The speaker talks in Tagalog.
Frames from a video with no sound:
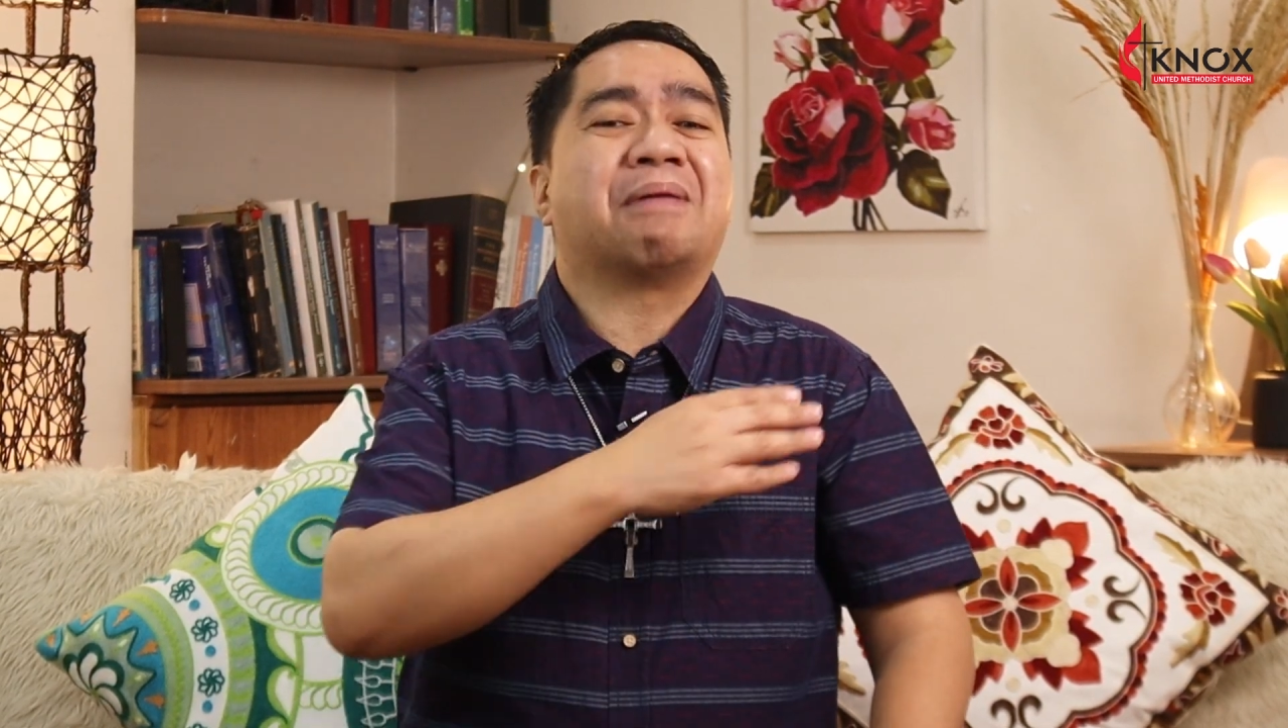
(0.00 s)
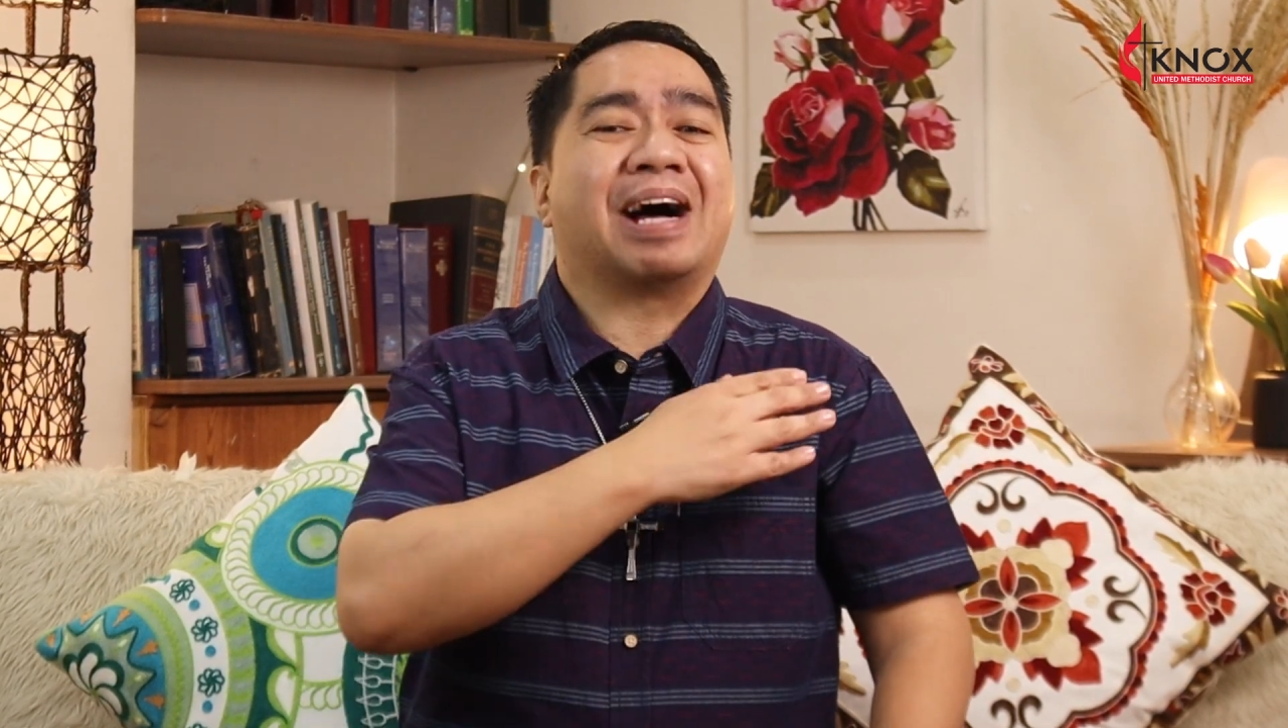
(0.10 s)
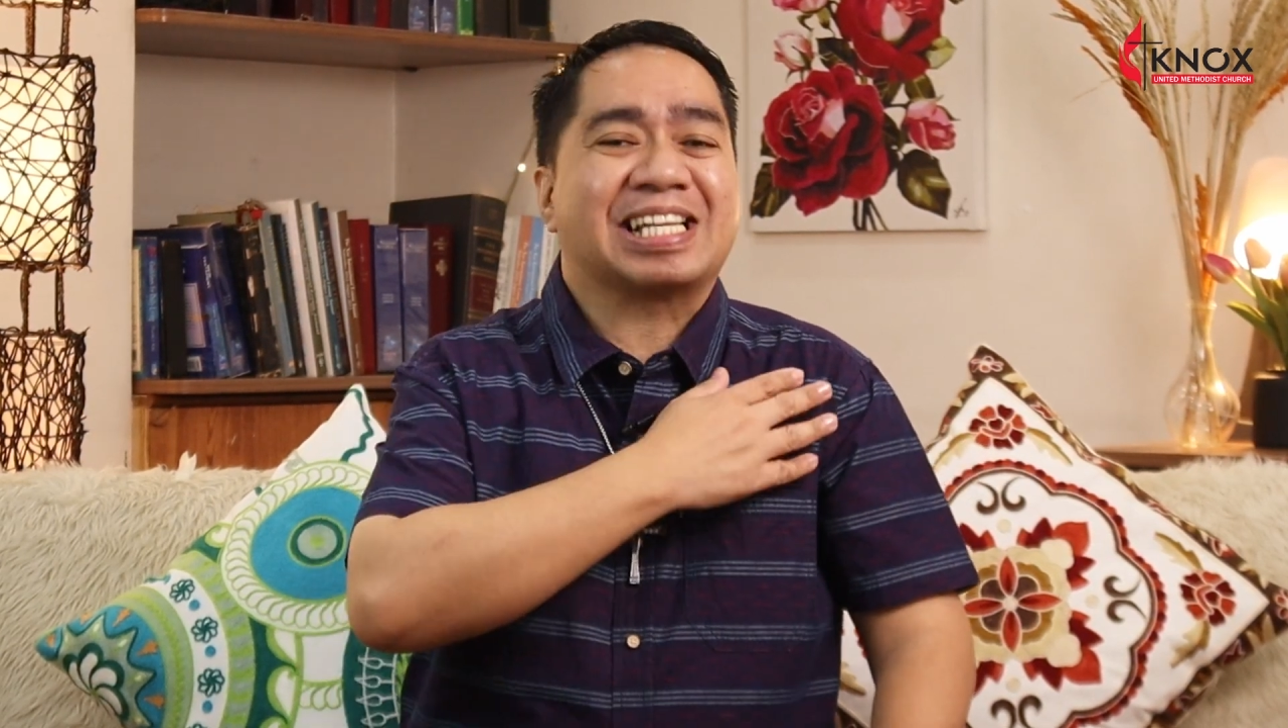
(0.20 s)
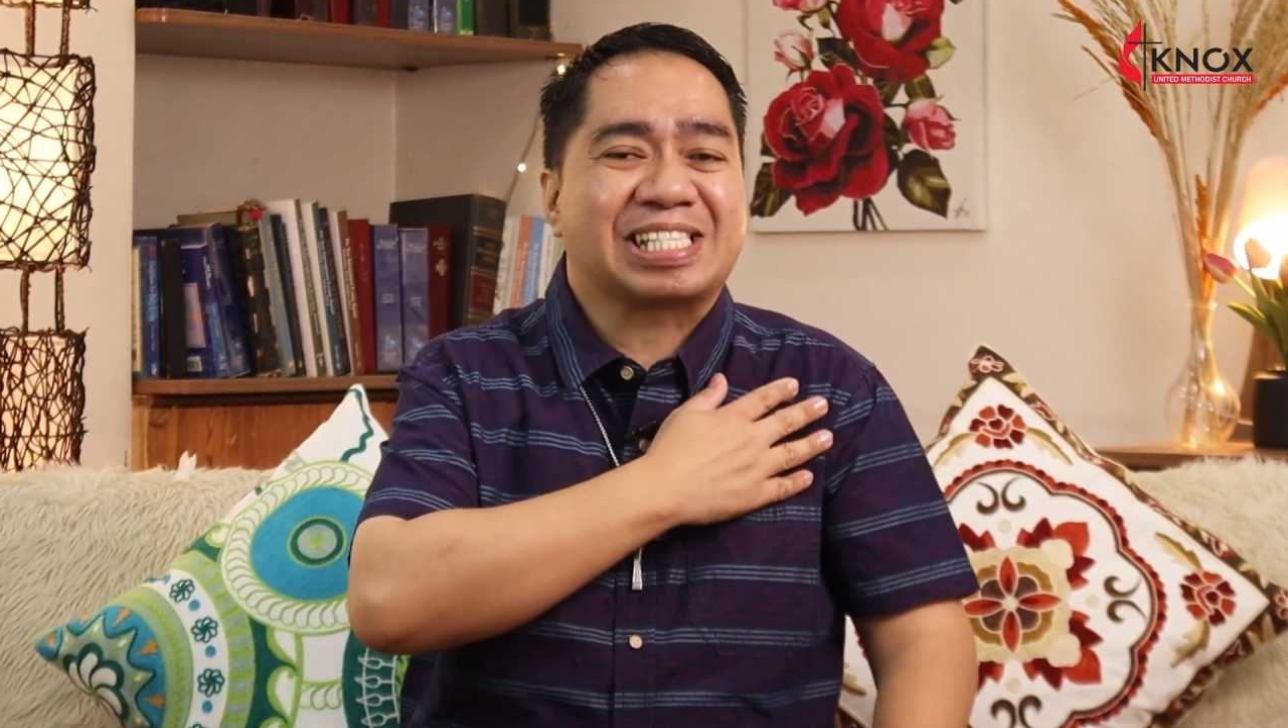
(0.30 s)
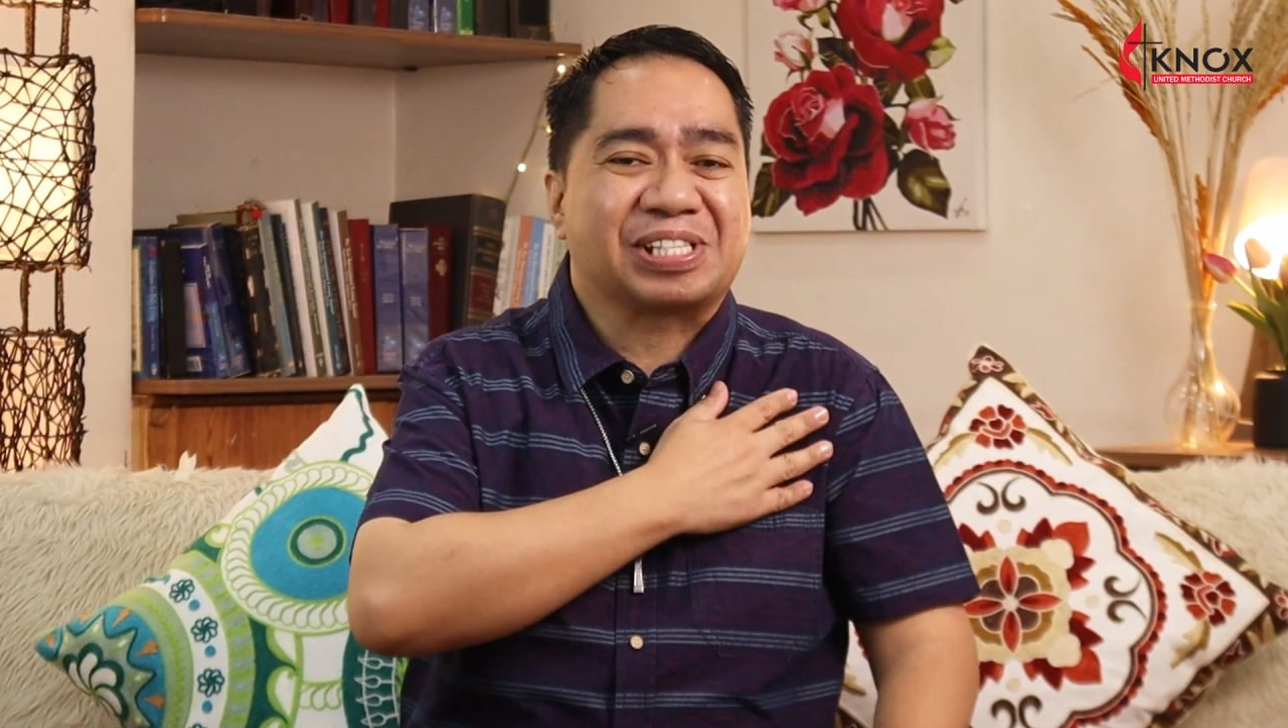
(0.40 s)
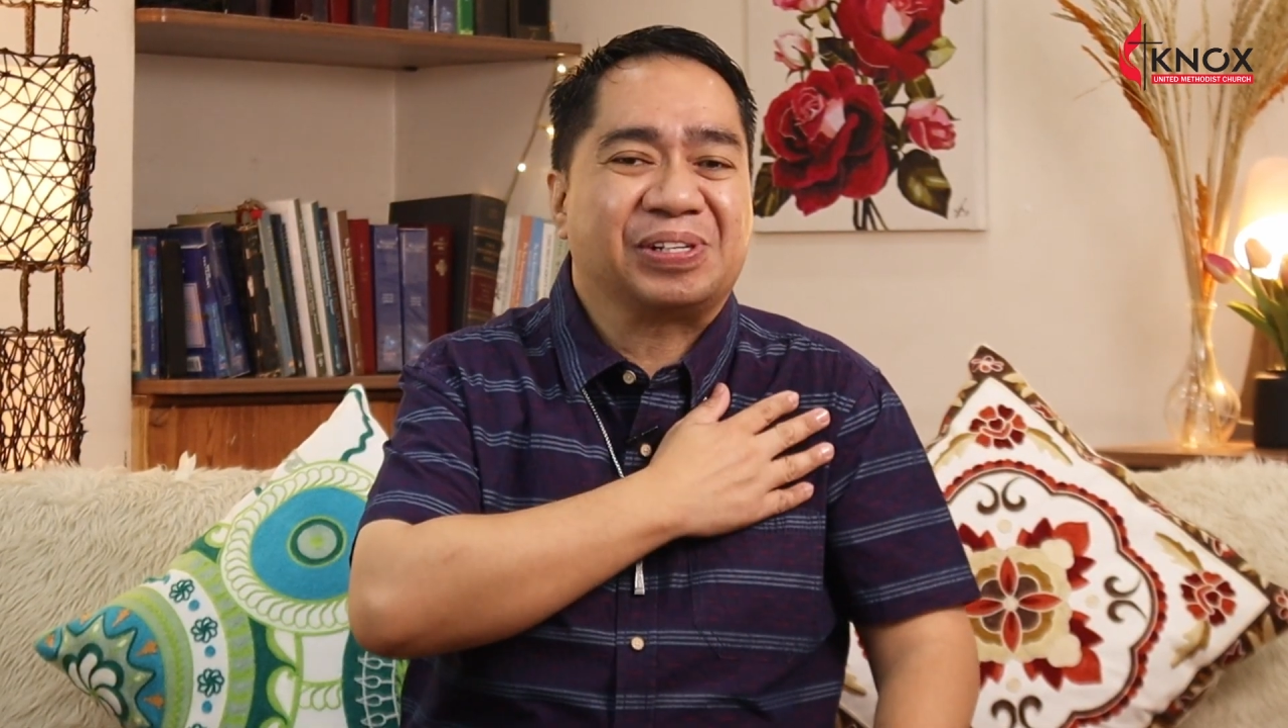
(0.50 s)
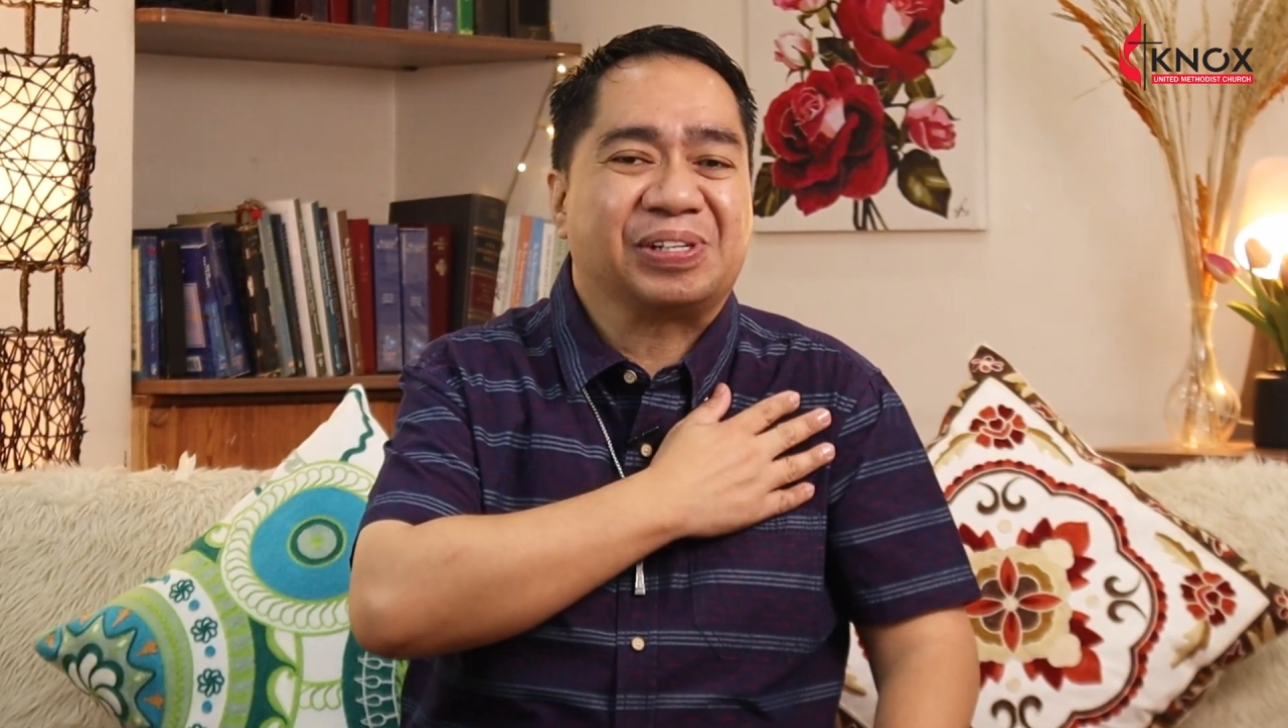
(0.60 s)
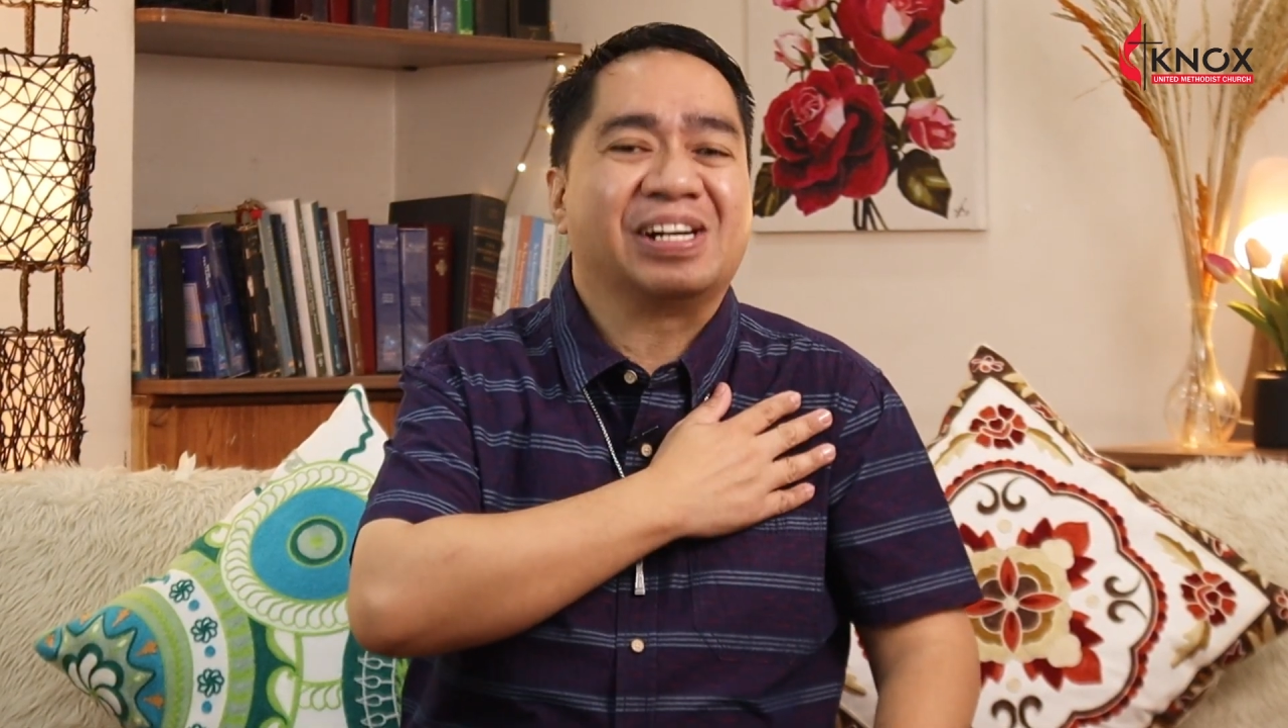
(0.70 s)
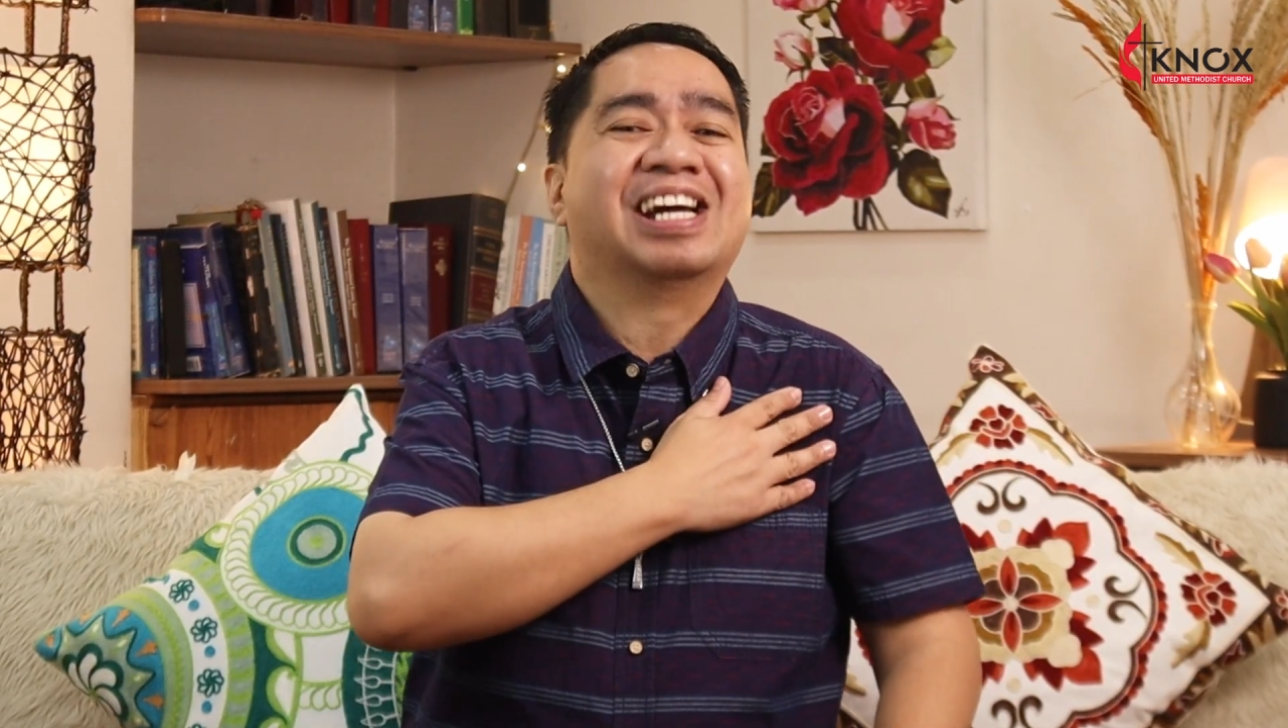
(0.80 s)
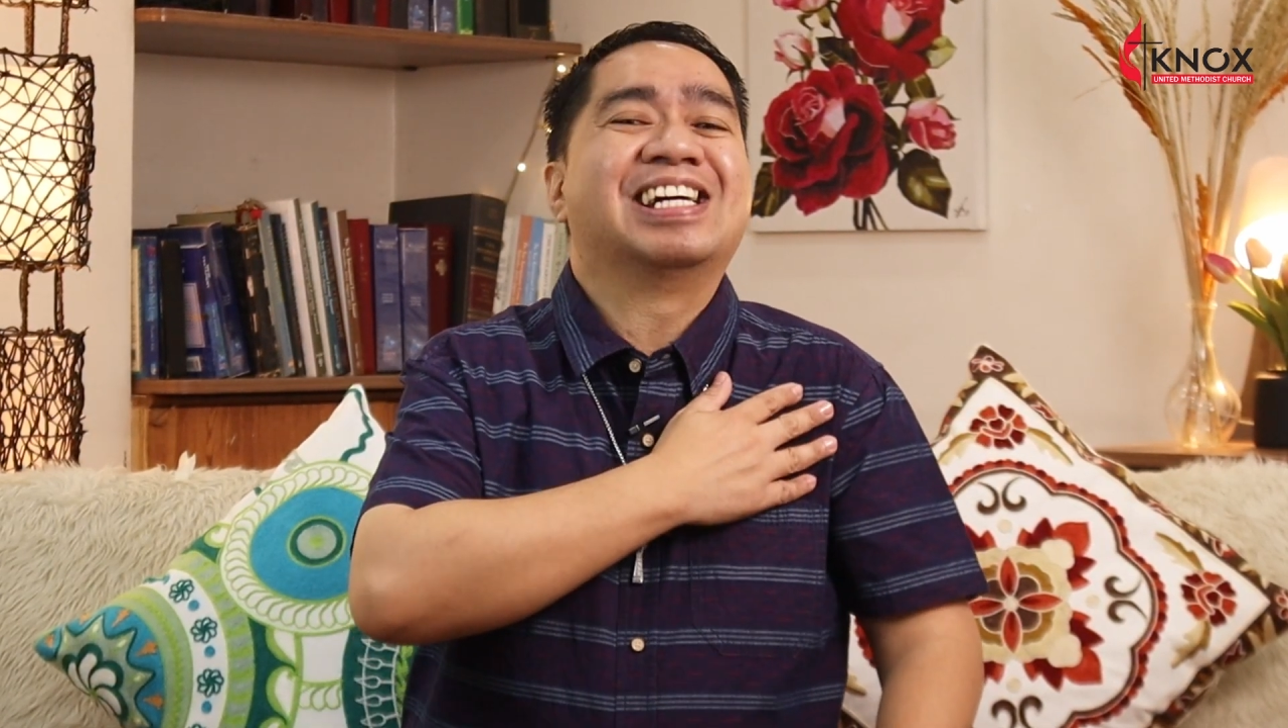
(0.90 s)

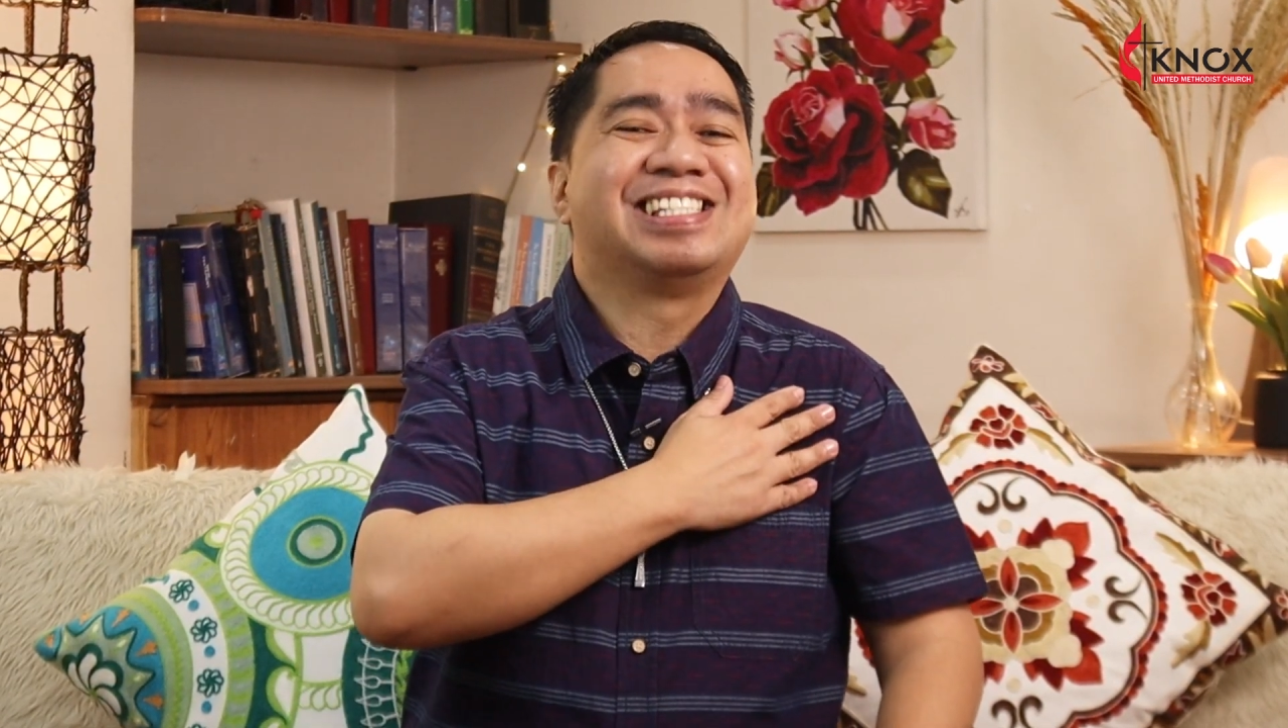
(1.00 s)
Pastor